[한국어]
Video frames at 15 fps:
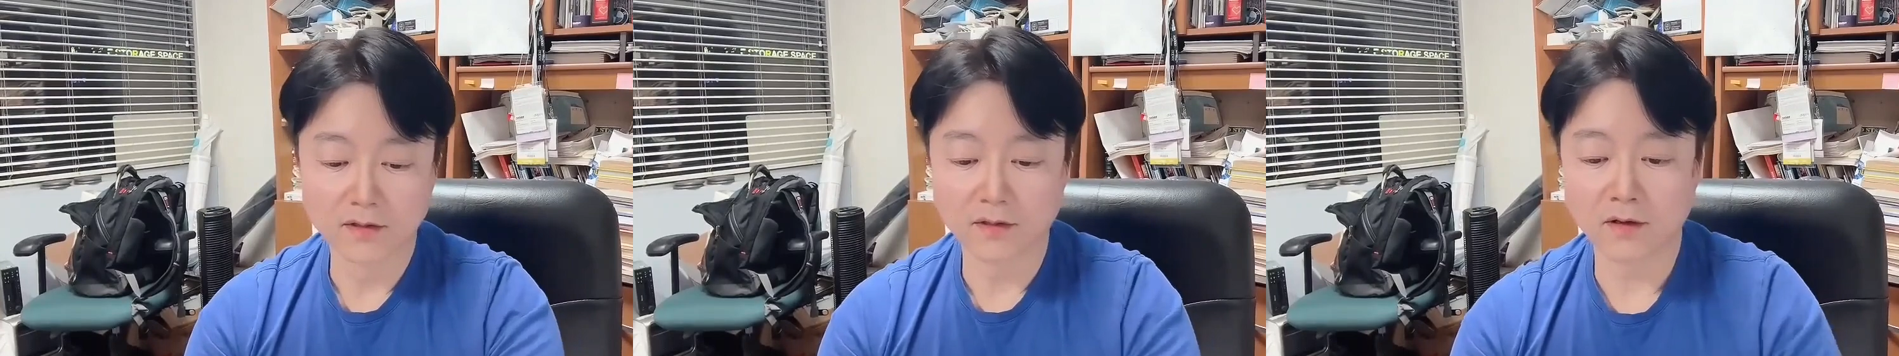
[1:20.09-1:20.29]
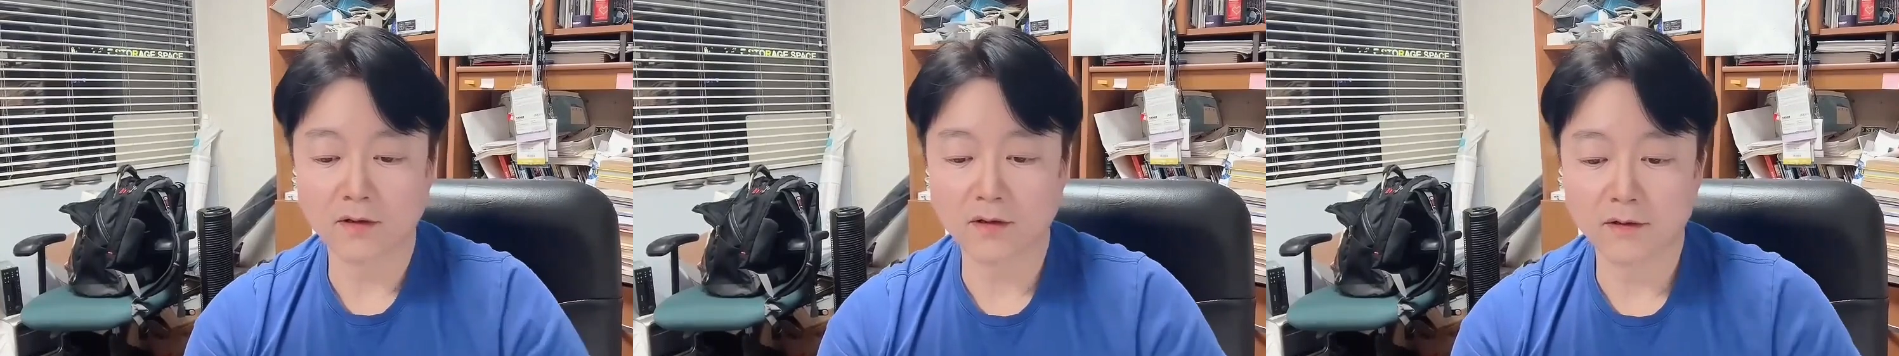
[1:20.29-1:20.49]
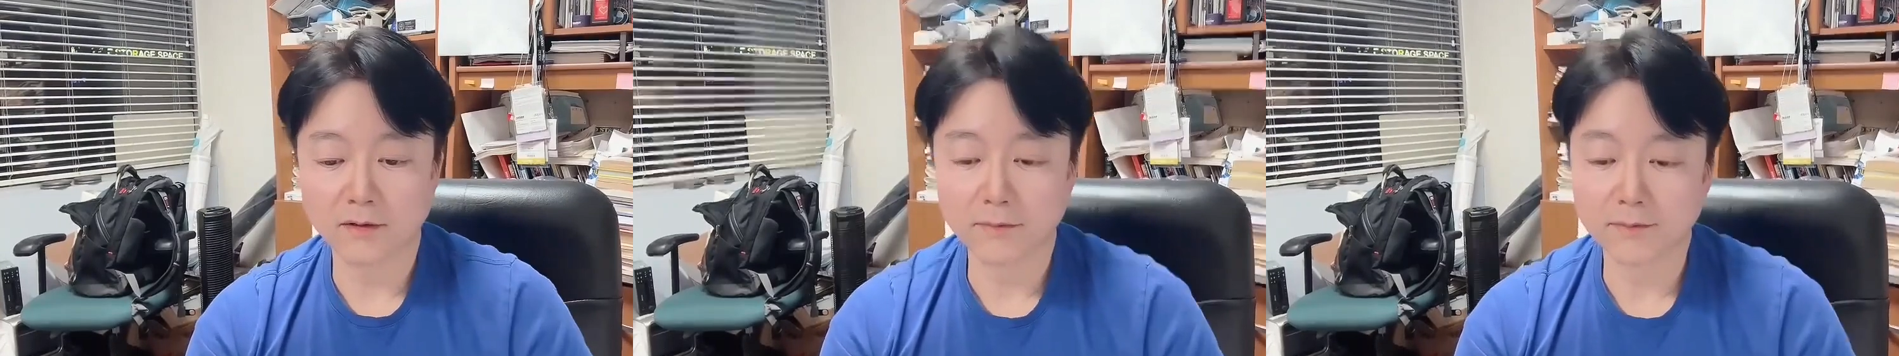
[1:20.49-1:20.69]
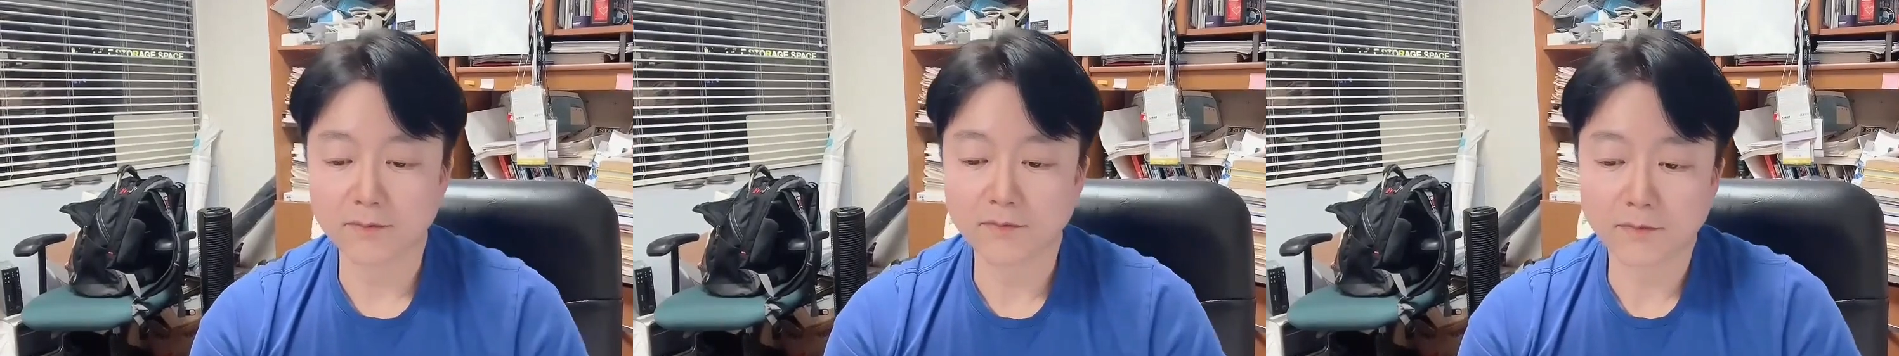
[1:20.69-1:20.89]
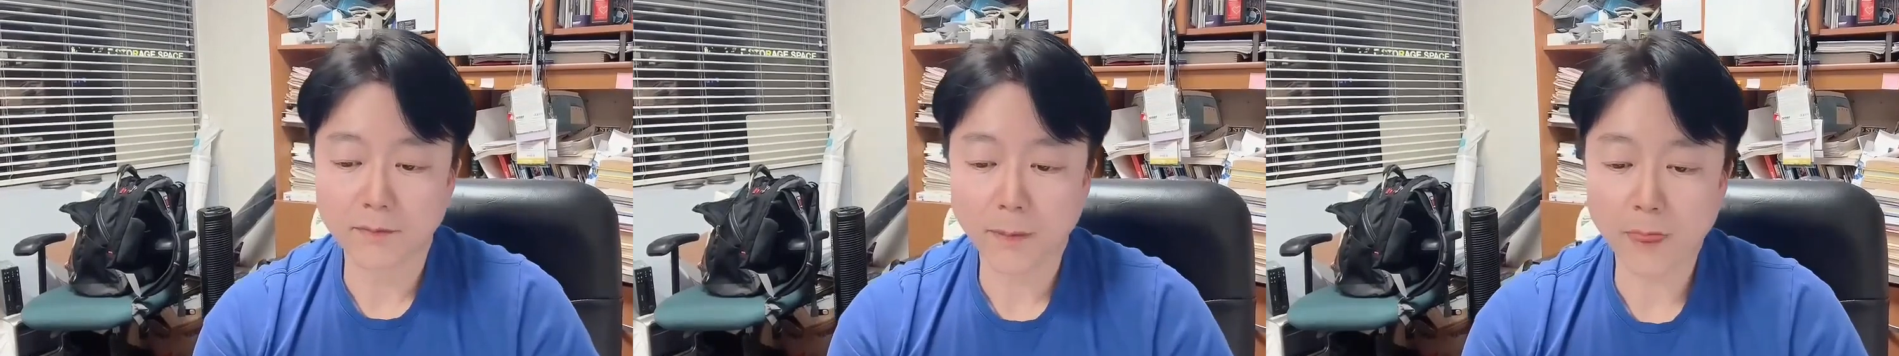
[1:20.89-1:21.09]
어,
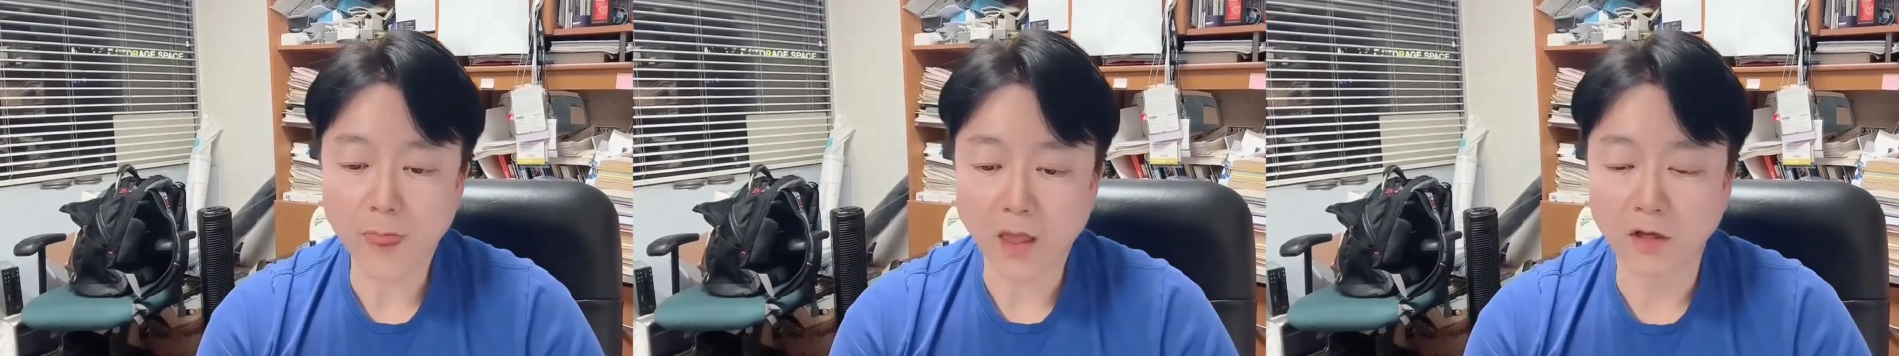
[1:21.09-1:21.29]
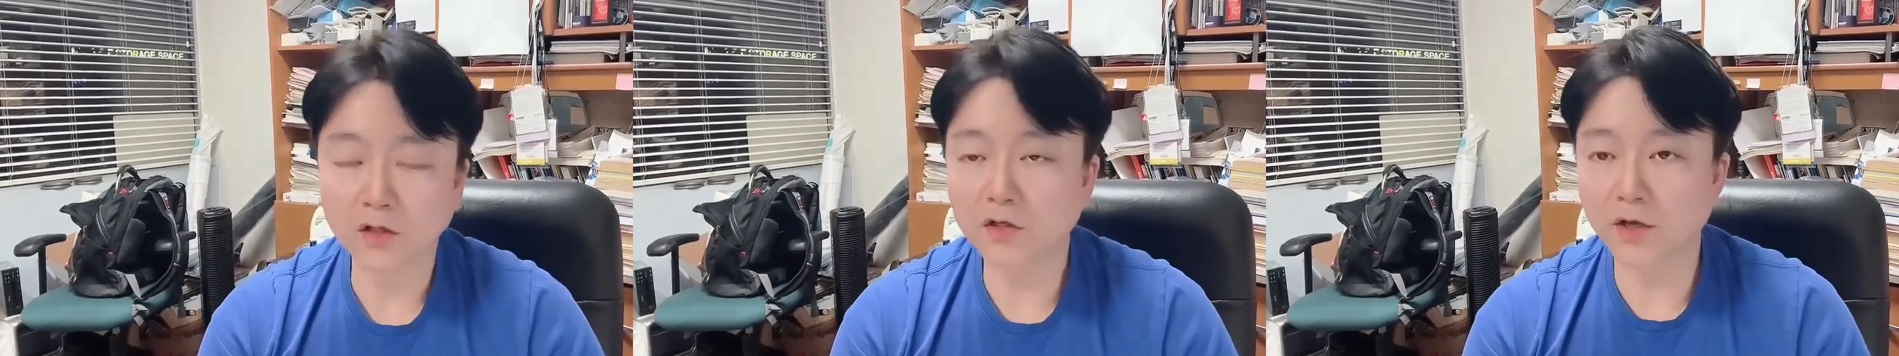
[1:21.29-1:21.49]
그